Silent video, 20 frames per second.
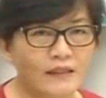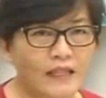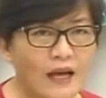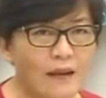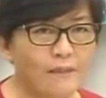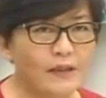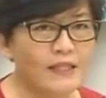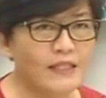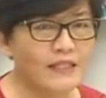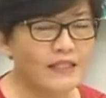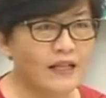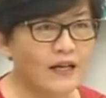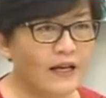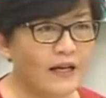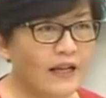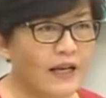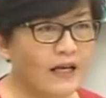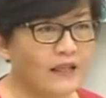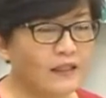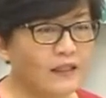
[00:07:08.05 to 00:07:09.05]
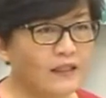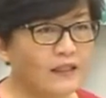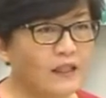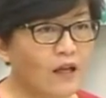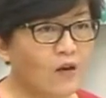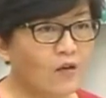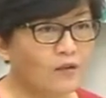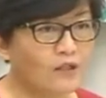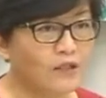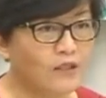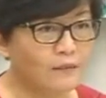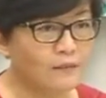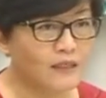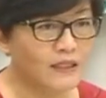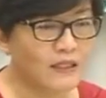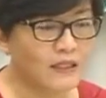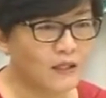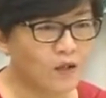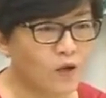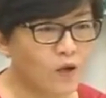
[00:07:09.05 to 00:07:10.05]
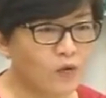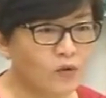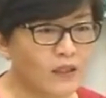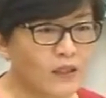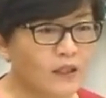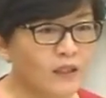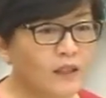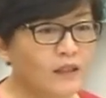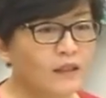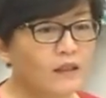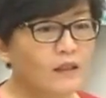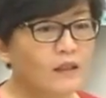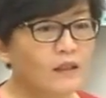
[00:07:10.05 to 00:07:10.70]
他们减量呢，到什么时候呢？